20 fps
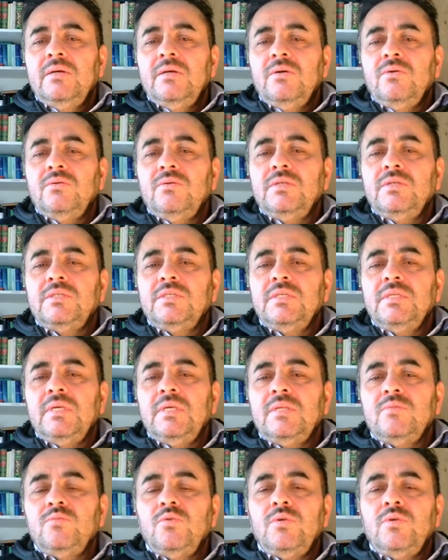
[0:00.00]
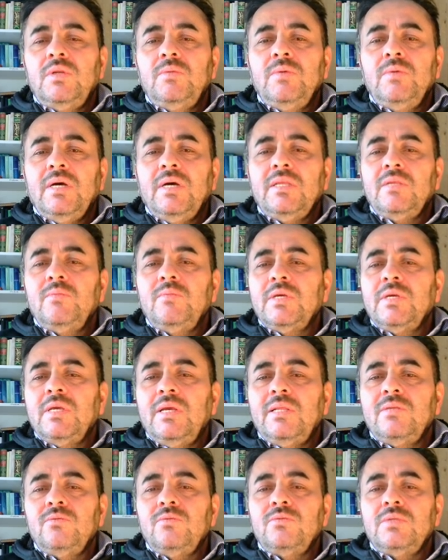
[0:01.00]
Onun için yani böyle bir aklıma
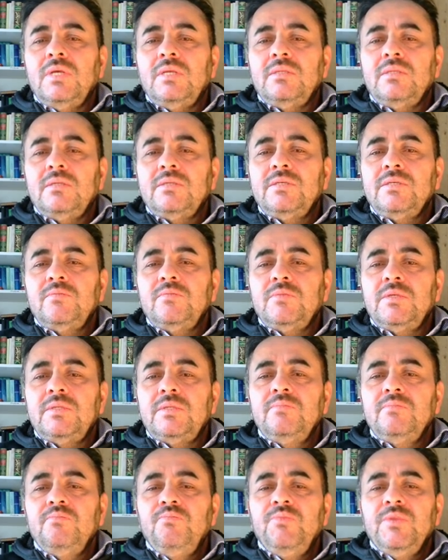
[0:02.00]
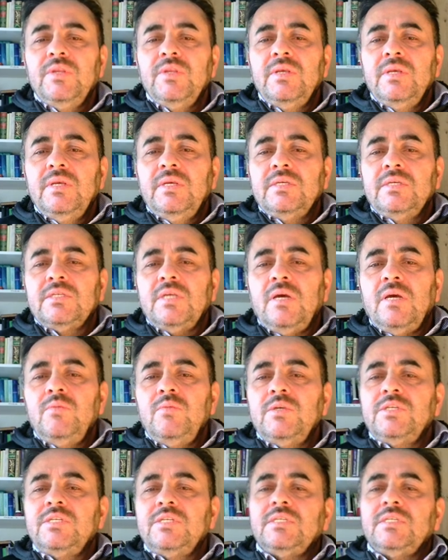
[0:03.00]
geldi, onu da anlatayım dedim. İşte
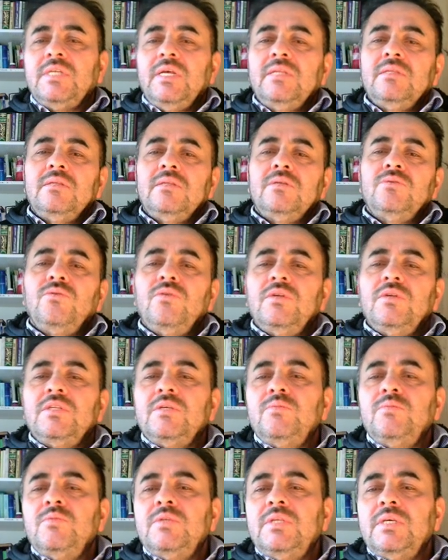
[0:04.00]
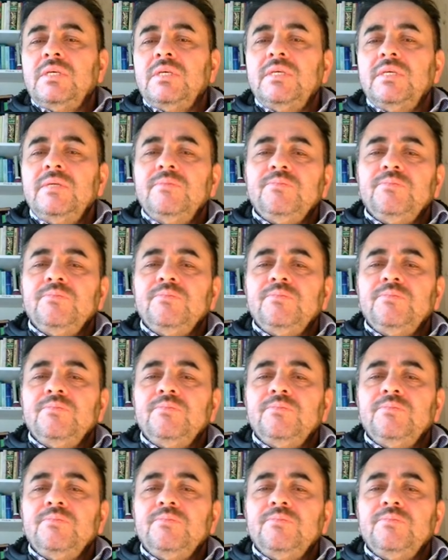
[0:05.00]
Habeşistan yönetimindeki